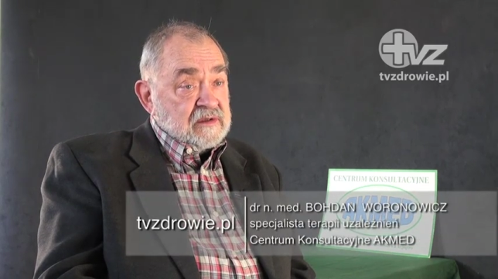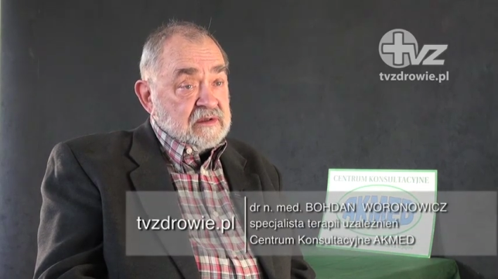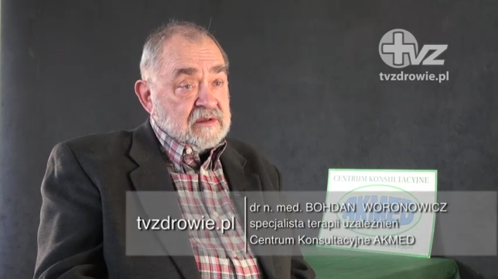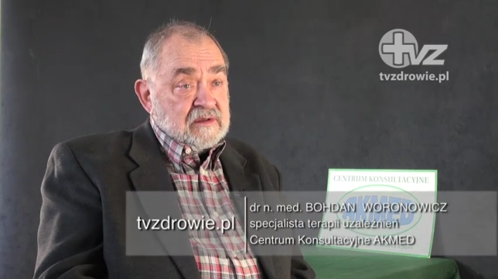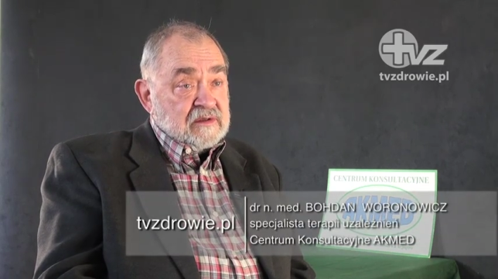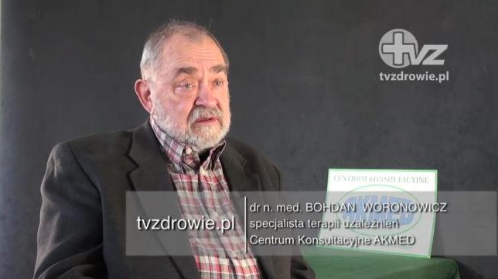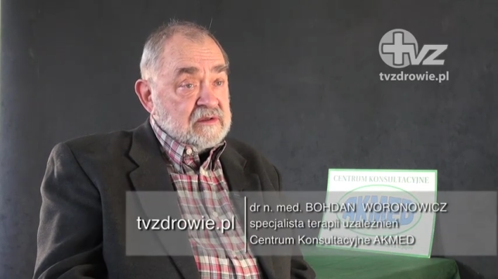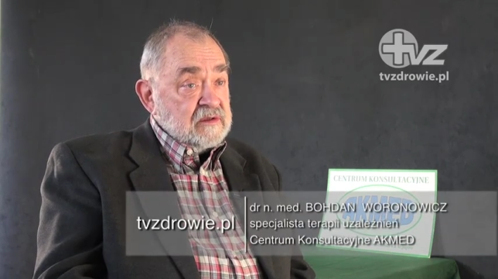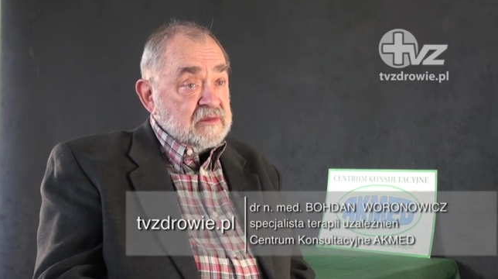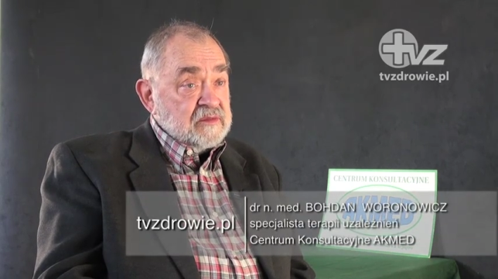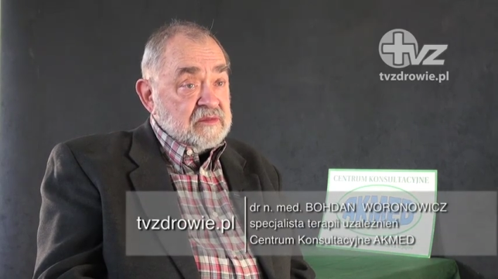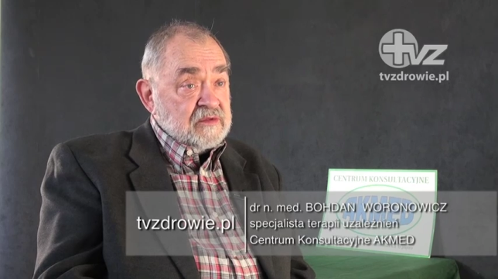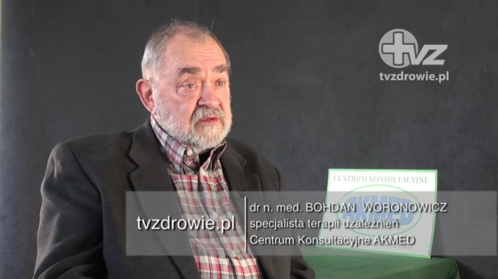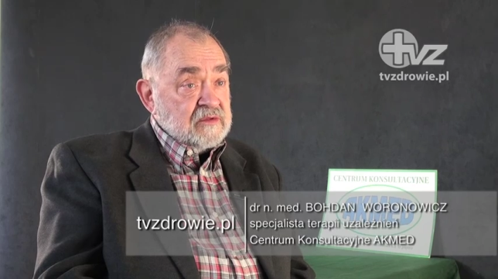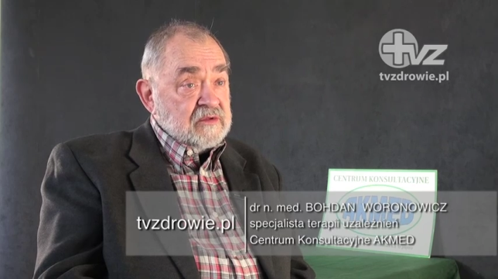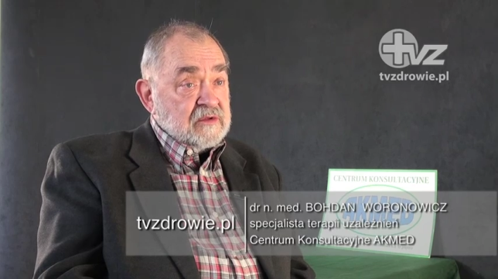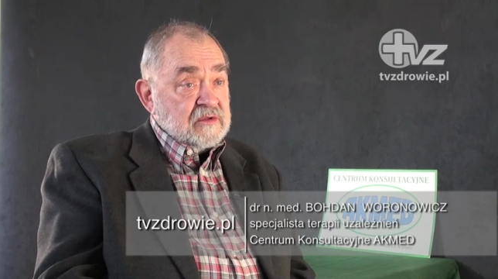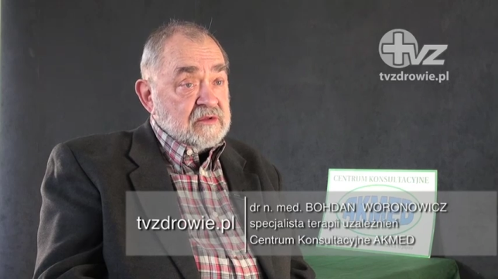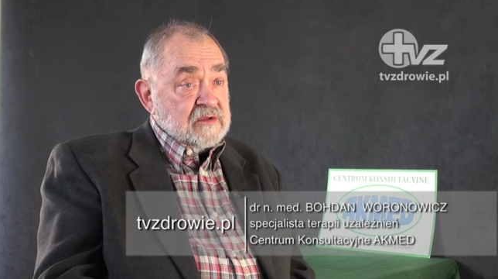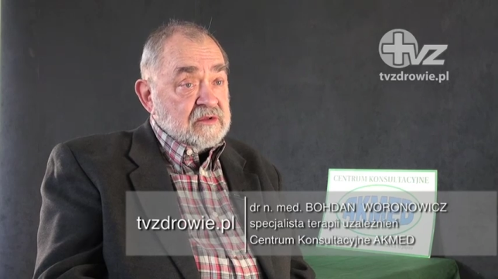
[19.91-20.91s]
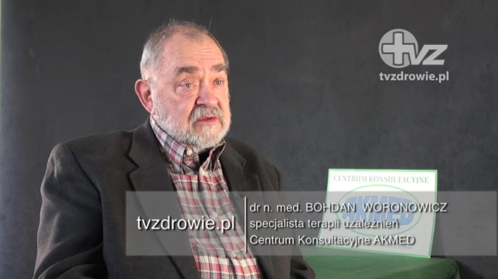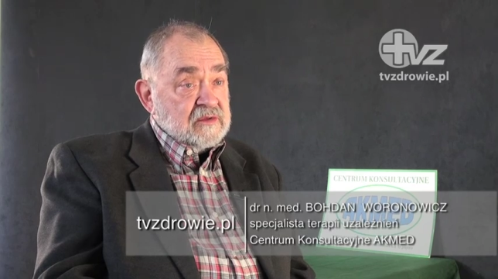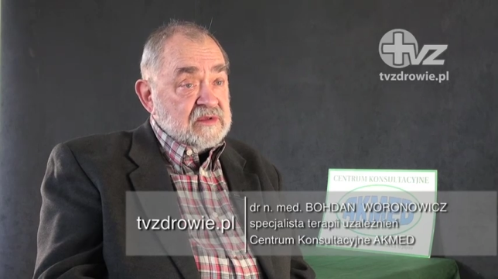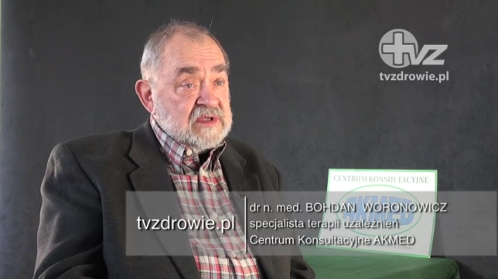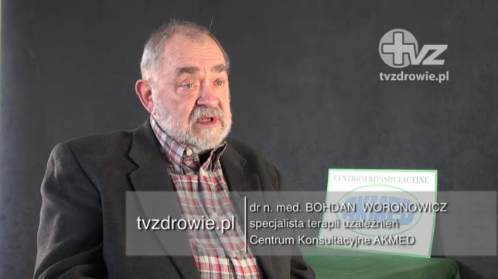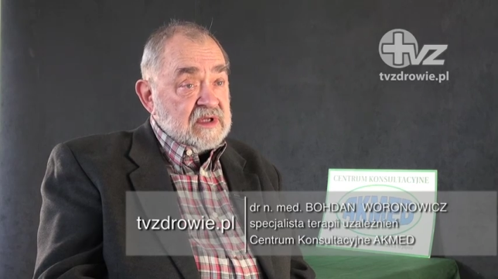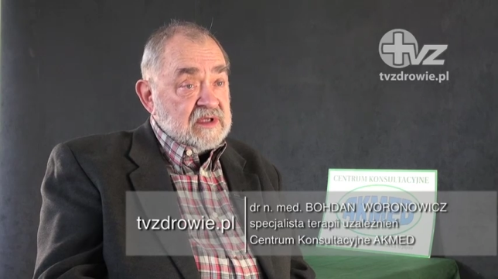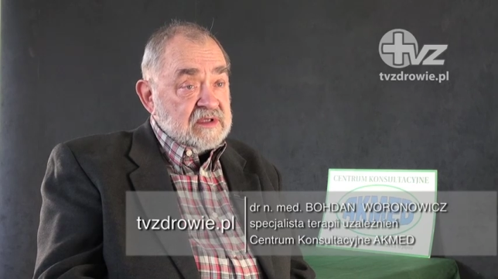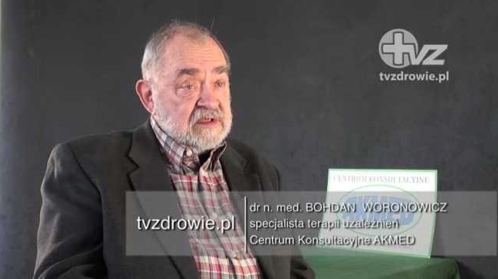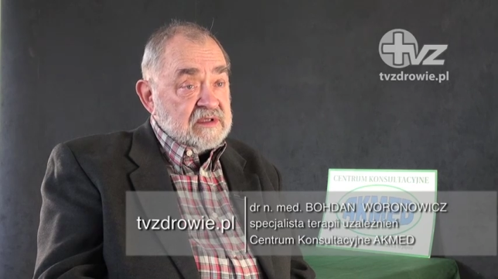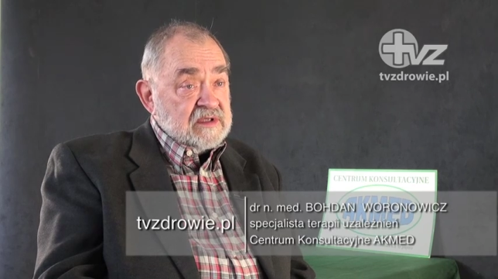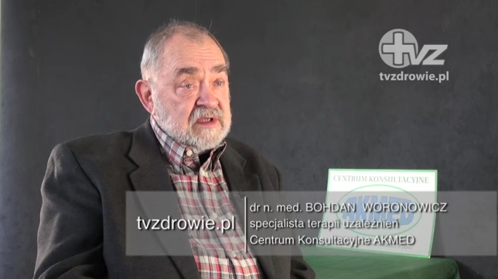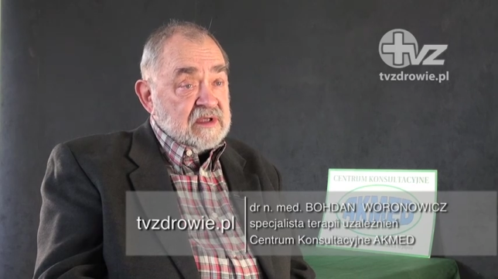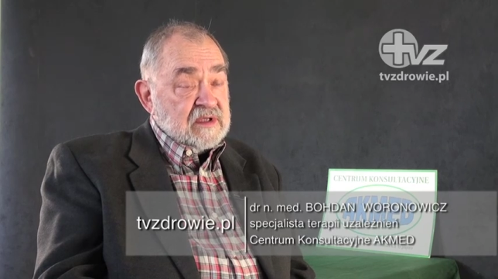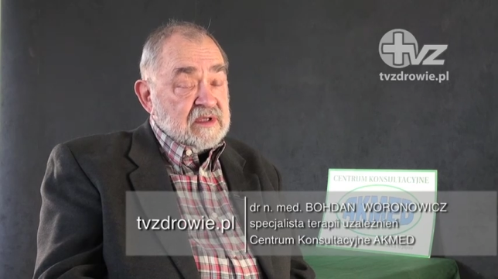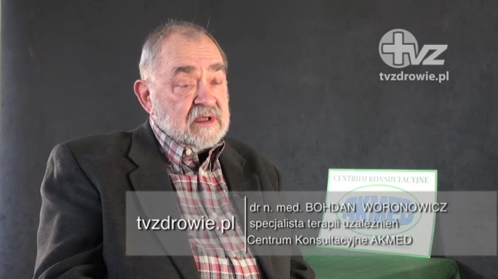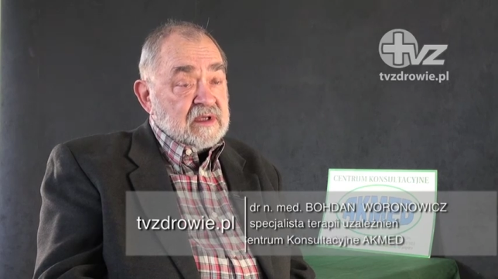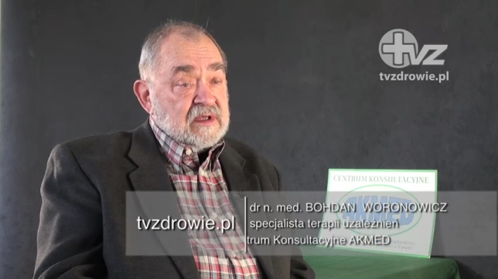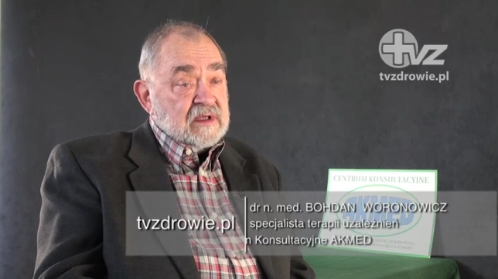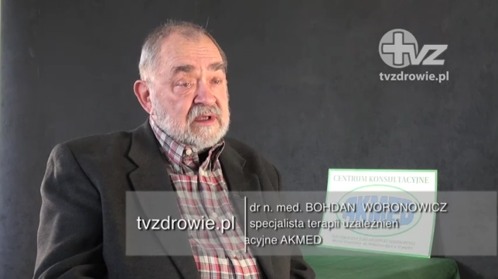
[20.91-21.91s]
i to szybciutko do
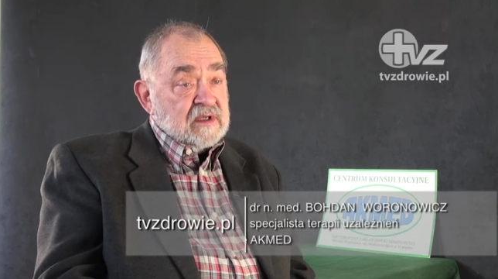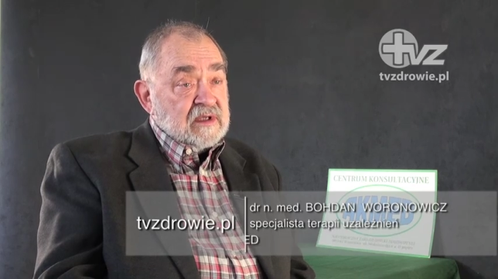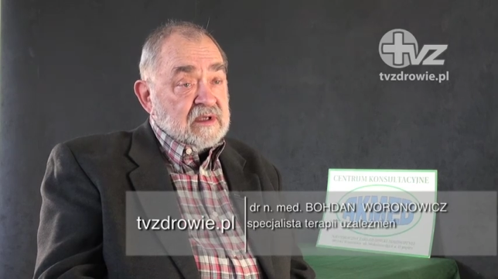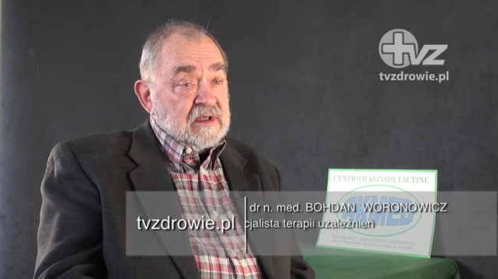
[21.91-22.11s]
uzależnienia,